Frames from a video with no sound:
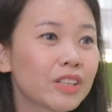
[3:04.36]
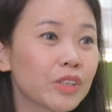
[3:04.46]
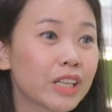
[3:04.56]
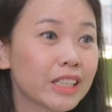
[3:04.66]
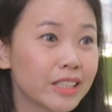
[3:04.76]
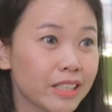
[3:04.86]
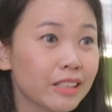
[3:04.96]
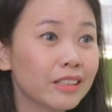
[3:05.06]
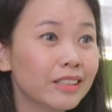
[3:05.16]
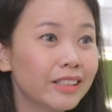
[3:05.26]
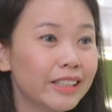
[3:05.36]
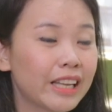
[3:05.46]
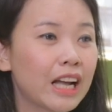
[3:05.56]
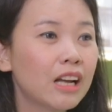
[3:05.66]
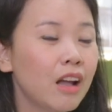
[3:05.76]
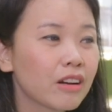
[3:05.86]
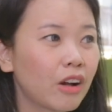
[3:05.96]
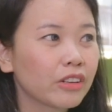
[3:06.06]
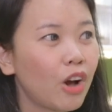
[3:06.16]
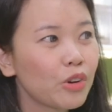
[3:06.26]
ขึ้นค่อนข้างเยอะนะคะ
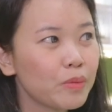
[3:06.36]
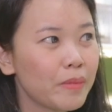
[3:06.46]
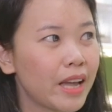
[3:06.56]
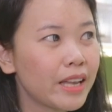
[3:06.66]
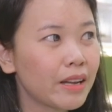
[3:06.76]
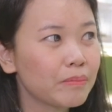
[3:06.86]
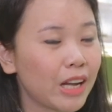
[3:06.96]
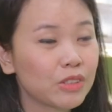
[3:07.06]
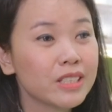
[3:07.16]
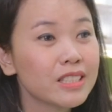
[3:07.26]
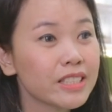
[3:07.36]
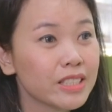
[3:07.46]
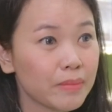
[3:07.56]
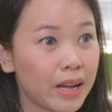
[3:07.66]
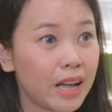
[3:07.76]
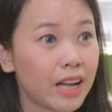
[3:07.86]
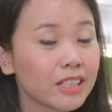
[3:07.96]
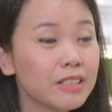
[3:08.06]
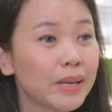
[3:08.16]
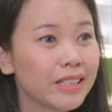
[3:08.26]
ก่อนคลอดคุณแม่น้ำหนักอยู่ที่
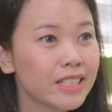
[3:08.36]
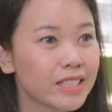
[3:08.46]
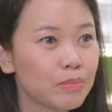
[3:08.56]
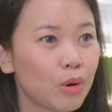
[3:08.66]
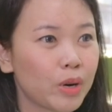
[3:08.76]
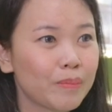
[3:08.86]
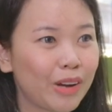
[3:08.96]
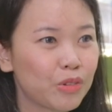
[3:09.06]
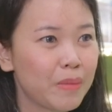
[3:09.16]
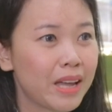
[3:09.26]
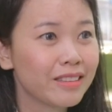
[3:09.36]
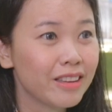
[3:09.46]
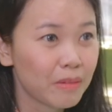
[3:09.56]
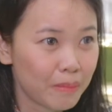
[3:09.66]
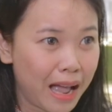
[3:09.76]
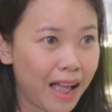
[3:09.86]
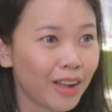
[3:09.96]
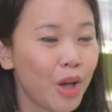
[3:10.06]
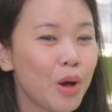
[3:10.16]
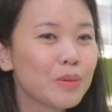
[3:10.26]
45ขึ้นมา20กิโลน้ำหนักคุณแม่เยอะมาก
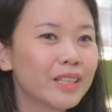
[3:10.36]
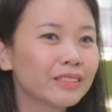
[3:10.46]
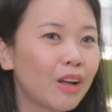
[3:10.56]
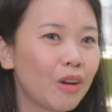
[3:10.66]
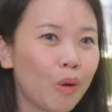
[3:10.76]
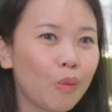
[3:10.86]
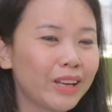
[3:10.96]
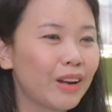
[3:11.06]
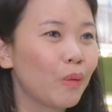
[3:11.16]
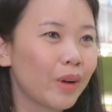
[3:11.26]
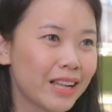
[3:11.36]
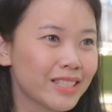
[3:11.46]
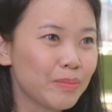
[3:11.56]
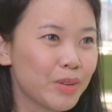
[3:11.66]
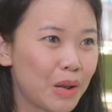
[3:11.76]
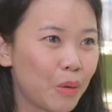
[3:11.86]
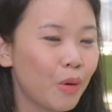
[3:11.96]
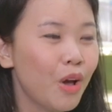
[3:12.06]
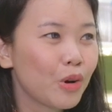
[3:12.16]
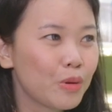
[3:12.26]
เพราะฉะนั้นตอนลงเนี่ยลงแค่10กิโล
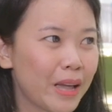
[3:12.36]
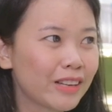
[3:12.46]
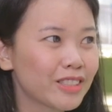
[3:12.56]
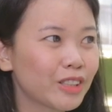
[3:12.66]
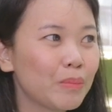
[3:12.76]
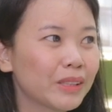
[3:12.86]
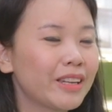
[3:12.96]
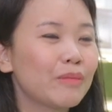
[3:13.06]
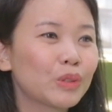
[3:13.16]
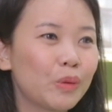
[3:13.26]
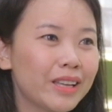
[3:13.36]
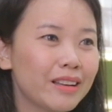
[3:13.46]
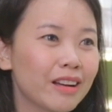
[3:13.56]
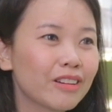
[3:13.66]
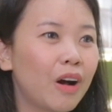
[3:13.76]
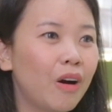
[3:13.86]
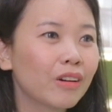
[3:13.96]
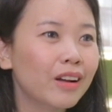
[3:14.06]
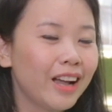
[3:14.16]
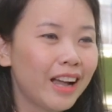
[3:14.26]
คุณแม่ก็จะต้องมาเตรียมตัวในเรื่องขอ
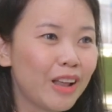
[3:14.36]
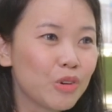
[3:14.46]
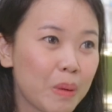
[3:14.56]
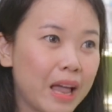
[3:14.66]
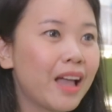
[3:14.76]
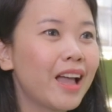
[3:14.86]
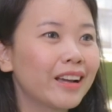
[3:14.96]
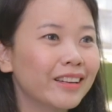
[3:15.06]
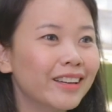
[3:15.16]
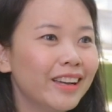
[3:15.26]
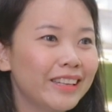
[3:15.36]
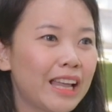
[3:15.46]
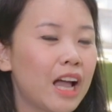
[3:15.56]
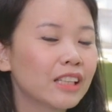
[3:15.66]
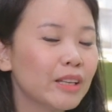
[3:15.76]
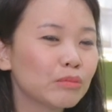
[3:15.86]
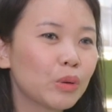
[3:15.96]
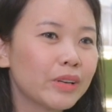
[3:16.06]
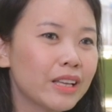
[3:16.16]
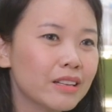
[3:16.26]
งรูปร่างนะคะเตรียม
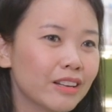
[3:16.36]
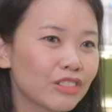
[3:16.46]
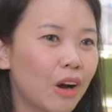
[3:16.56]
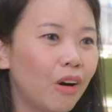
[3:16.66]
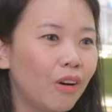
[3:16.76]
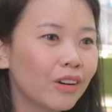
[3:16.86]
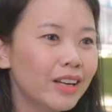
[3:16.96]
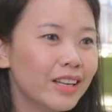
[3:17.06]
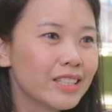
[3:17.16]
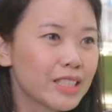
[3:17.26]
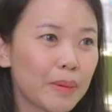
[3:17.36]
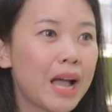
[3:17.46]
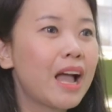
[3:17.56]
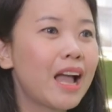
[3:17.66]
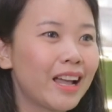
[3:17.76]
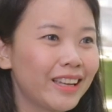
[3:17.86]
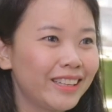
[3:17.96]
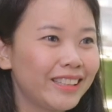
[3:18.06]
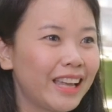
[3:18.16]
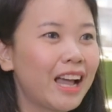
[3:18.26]
ตัวในเรื่องของเสื้อผ้า
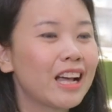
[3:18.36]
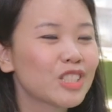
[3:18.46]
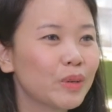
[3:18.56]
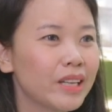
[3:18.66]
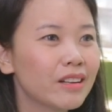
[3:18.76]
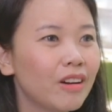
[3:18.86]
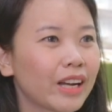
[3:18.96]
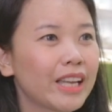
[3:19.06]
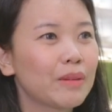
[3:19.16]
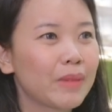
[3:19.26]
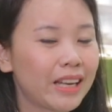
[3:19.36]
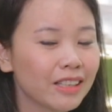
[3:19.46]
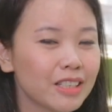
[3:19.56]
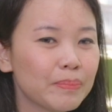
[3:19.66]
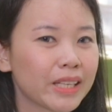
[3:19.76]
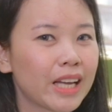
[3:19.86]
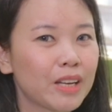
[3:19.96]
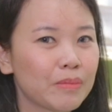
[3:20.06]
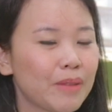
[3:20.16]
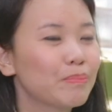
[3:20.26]
นะคะส่วนในเรื่องของการทำงานก็คือเป็นกา
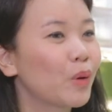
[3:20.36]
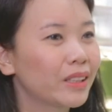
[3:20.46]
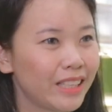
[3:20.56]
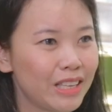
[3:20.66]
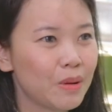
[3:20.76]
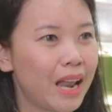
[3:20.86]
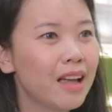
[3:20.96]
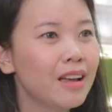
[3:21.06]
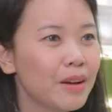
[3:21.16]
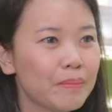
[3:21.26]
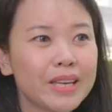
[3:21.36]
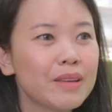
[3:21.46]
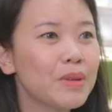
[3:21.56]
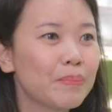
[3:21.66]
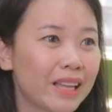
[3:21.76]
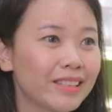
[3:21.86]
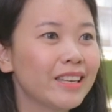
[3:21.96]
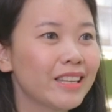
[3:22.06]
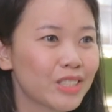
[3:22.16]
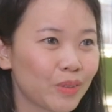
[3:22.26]
รทำงานปกติอยู่แล้วไม่ได้มีประ
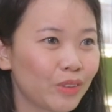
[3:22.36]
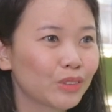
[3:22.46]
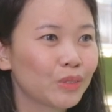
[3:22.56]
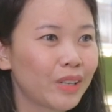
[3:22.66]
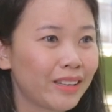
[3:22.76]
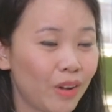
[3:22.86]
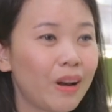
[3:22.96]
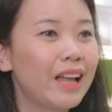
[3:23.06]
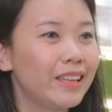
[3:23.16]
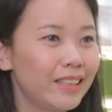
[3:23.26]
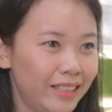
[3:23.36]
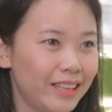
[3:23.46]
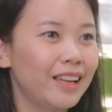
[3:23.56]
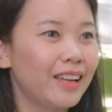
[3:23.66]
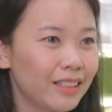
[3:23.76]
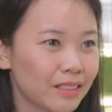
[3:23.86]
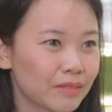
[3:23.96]
เด็นในส่วนของตรงนั้นเท่าไหร่ค่ะ